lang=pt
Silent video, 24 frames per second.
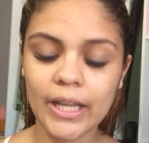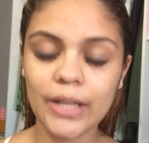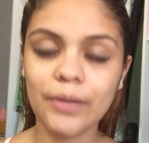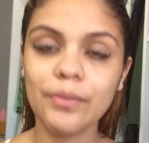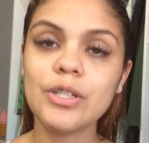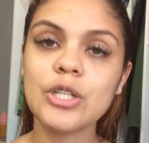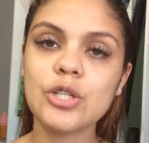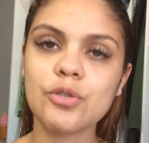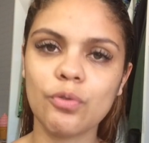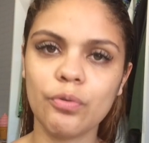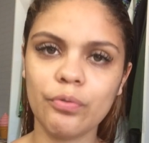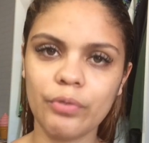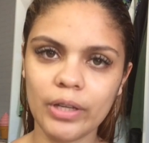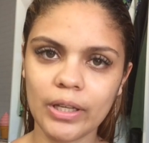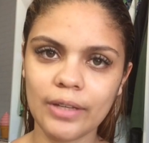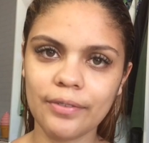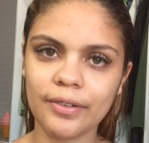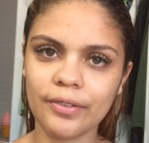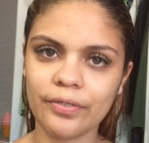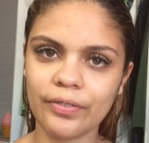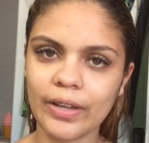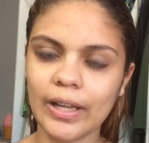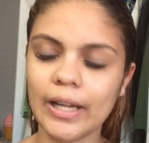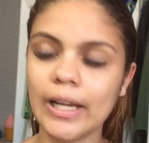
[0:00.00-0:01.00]
E vocês vão ver que
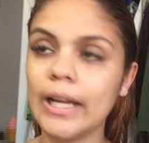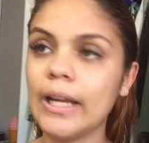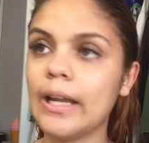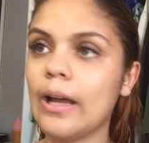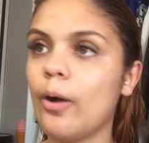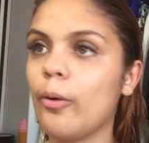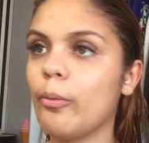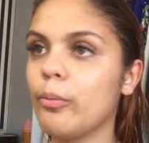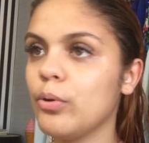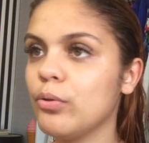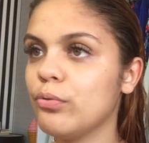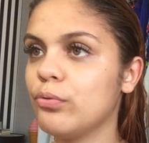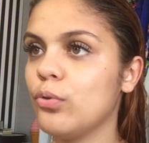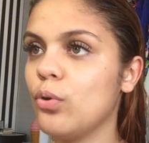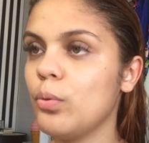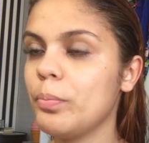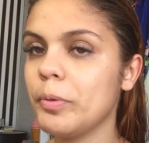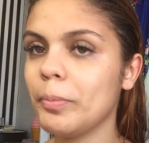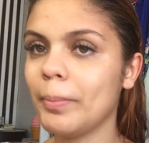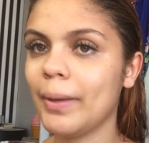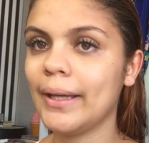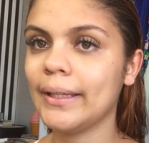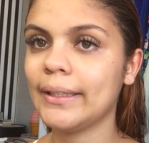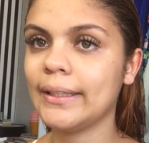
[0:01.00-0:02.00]
vai ficar legal. Eu vou
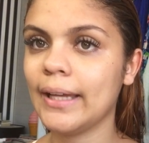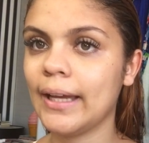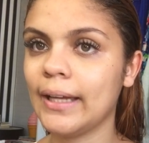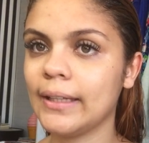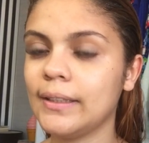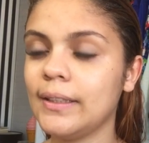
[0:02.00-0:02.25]
me maquiar